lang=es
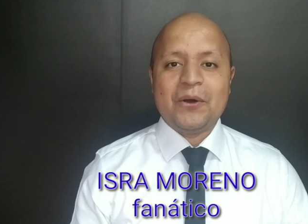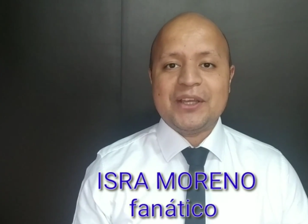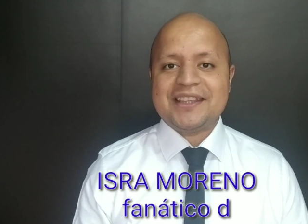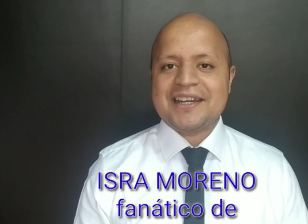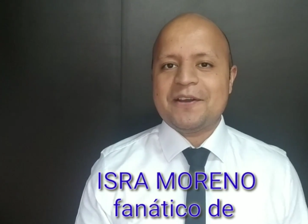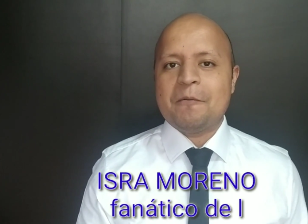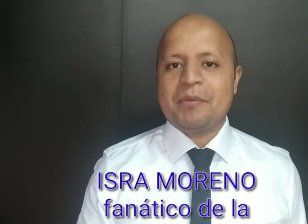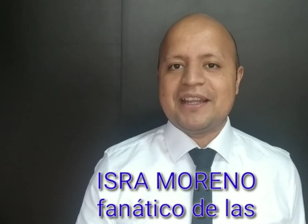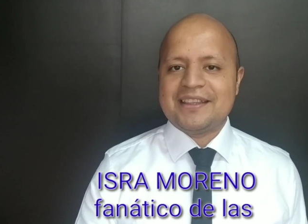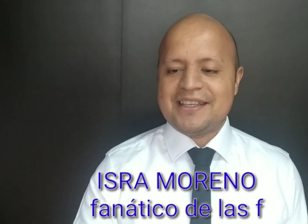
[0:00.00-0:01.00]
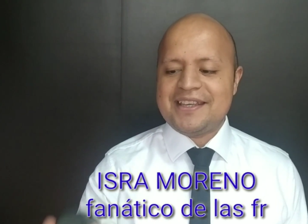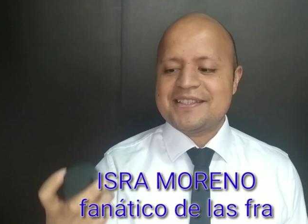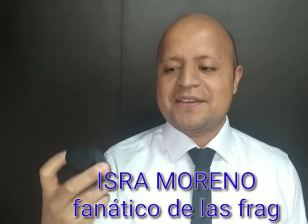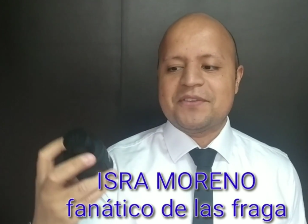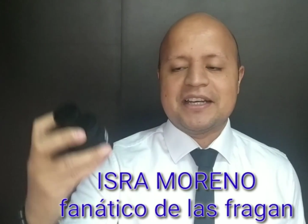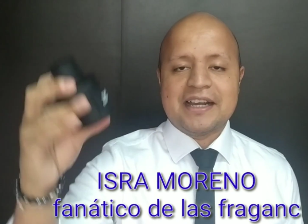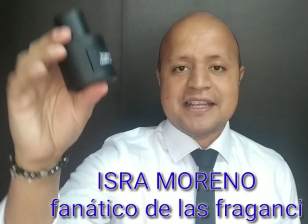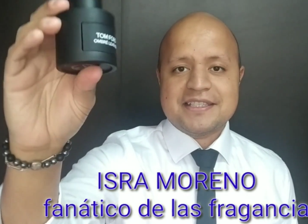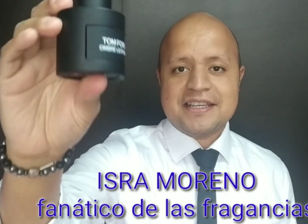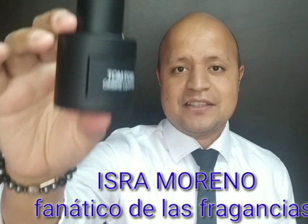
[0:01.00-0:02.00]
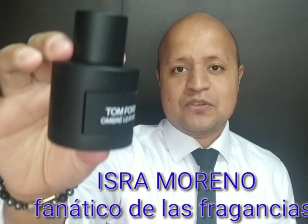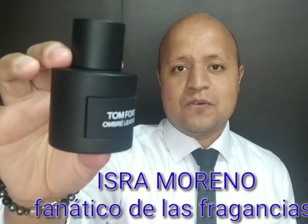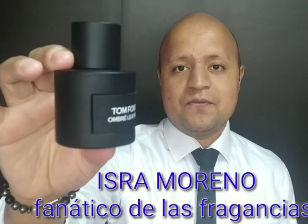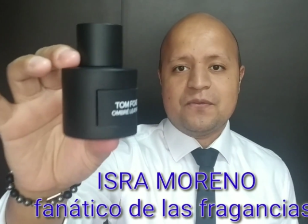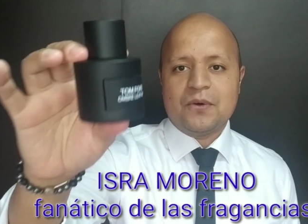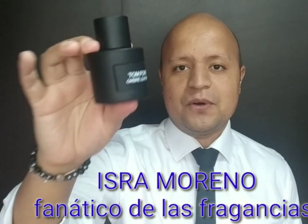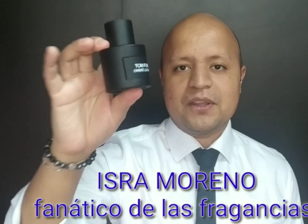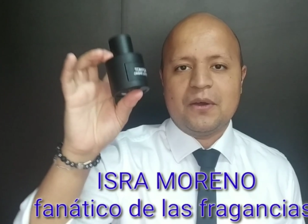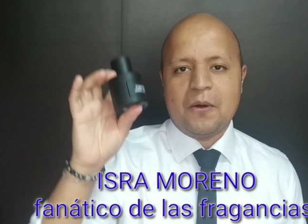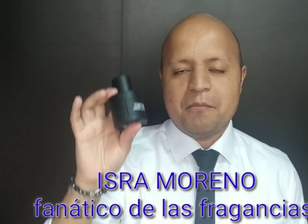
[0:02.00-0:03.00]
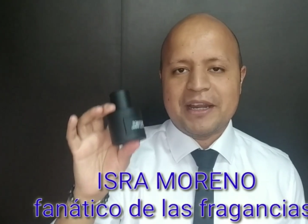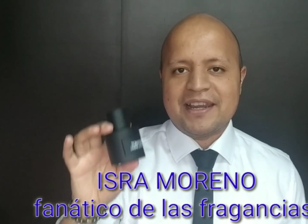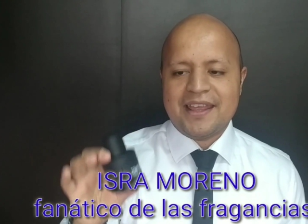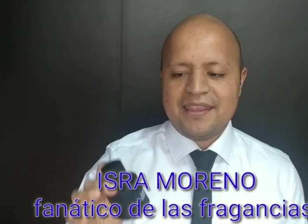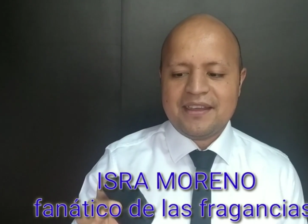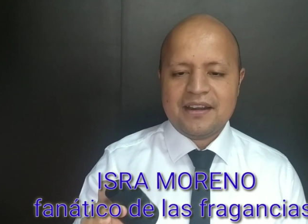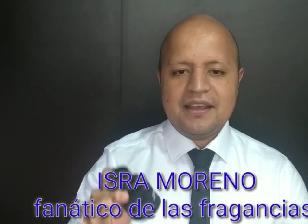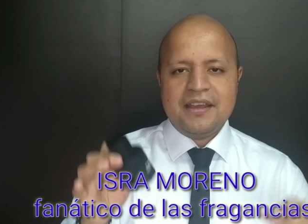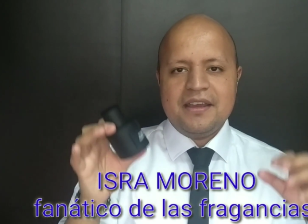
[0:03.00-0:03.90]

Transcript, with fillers: Hoy traigo para ti esta fragancia Tom Ford Hombre Leather